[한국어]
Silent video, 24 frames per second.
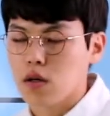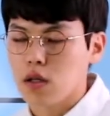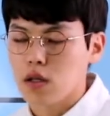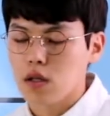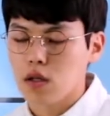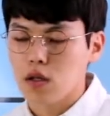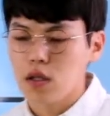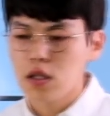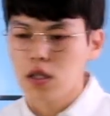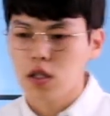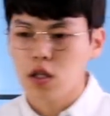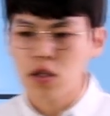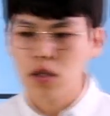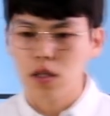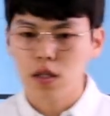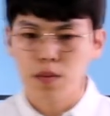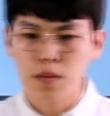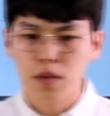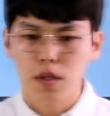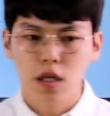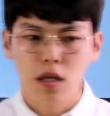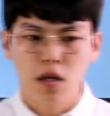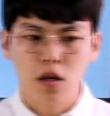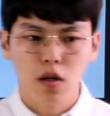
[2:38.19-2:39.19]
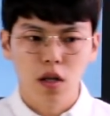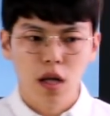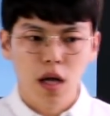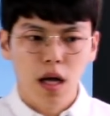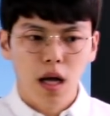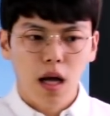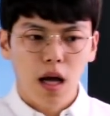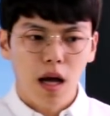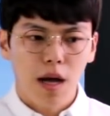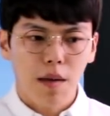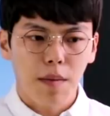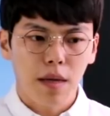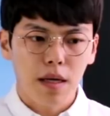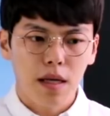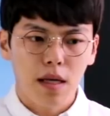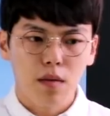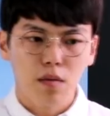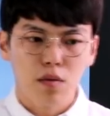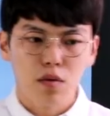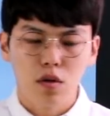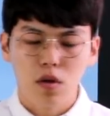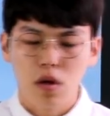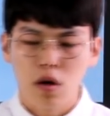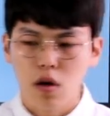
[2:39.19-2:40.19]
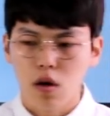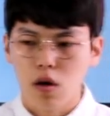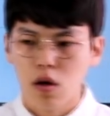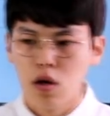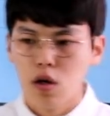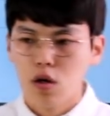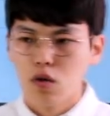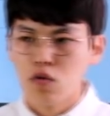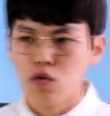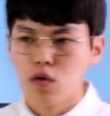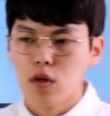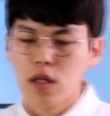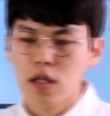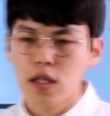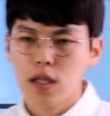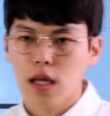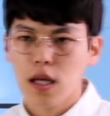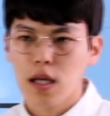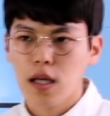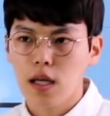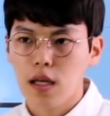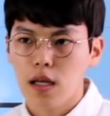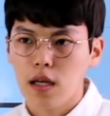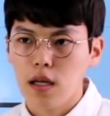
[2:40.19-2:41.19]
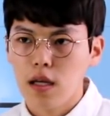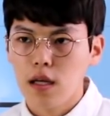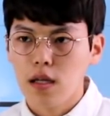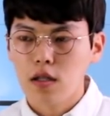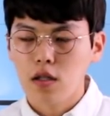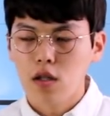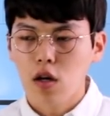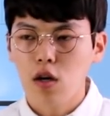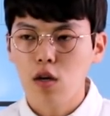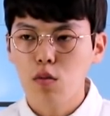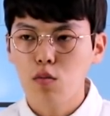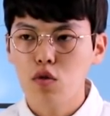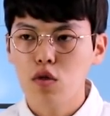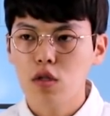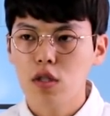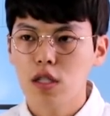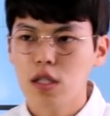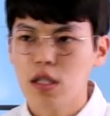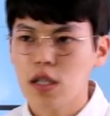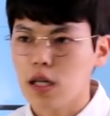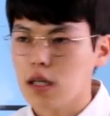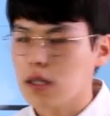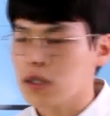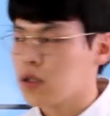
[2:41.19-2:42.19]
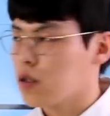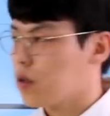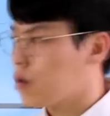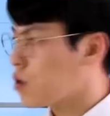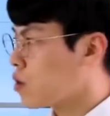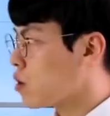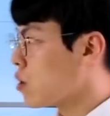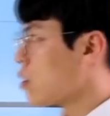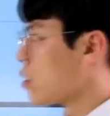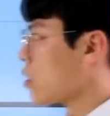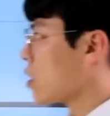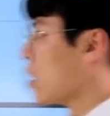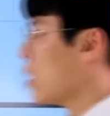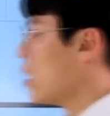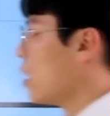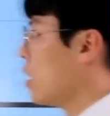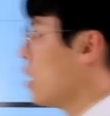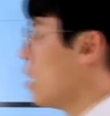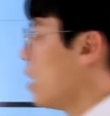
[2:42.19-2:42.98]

그래서 2017년 하반기부터 우리은행이 설문지 작성을